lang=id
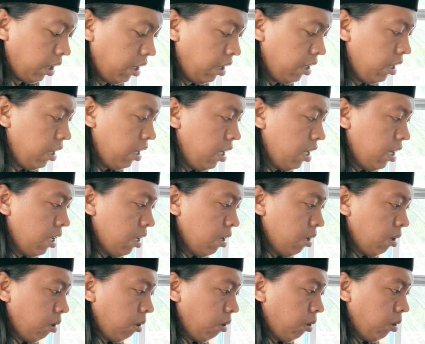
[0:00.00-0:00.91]
Allah
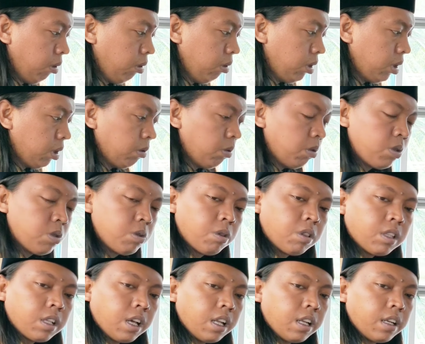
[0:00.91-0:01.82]
untuk
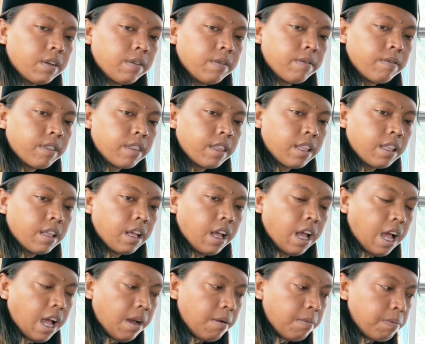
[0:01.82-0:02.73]
diwujudkan
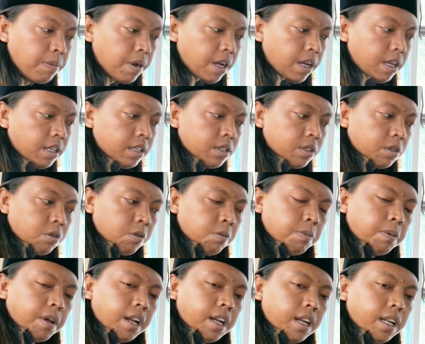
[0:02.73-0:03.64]
apa
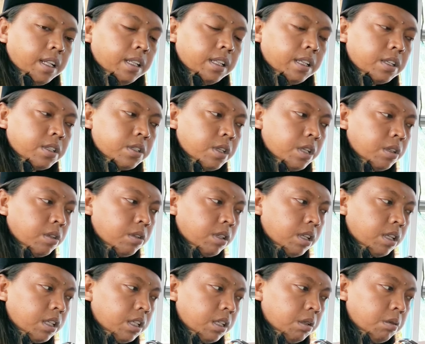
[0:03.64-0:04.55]
segumpal energi itu
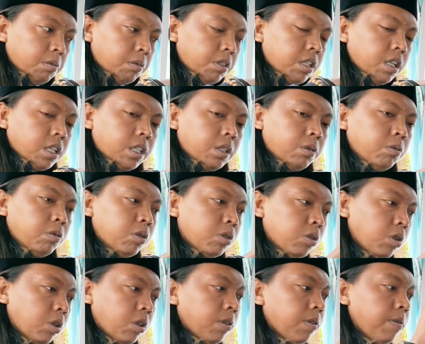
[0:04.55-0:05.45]
tadi menjadi
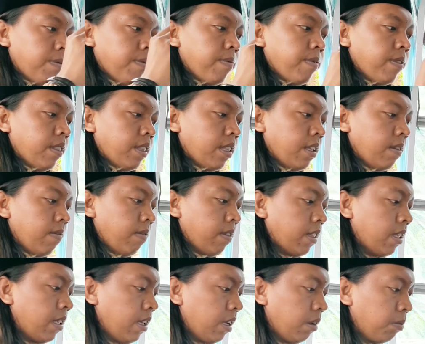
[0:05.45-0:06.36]
wujud
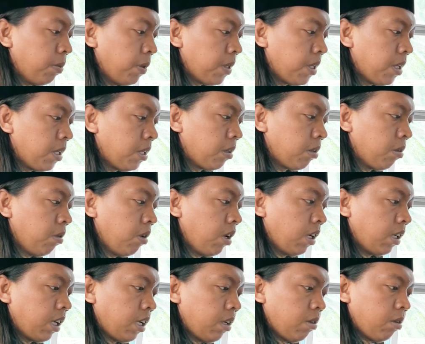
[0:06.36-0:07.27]
yang bisa
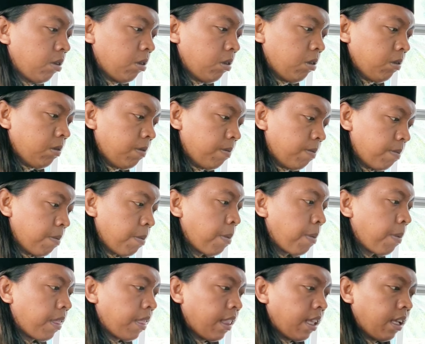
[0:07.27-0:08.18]
digunakan untuk
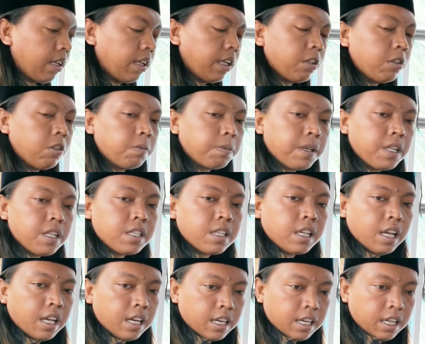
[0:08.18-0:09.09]
kehidupan
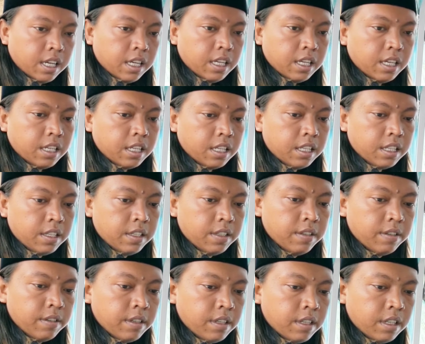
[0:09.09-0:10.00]
sehari-hari
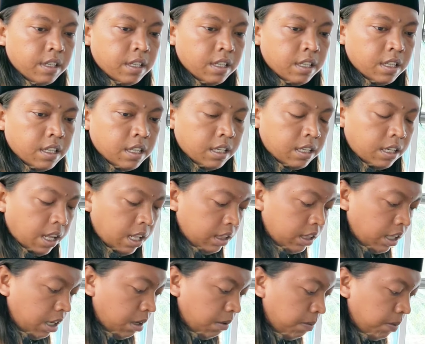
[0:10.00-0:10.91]
dan
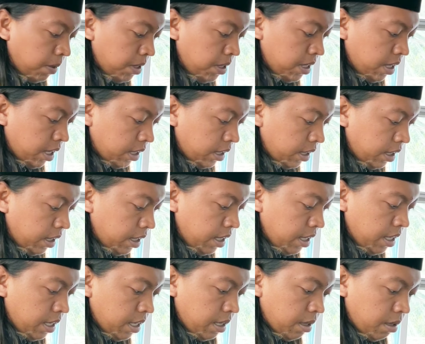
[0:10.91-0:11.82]
terlebih siang
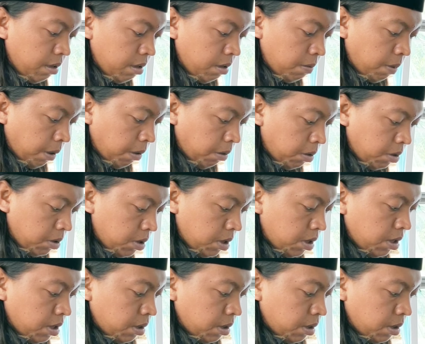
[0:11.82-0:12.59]
ini berwujud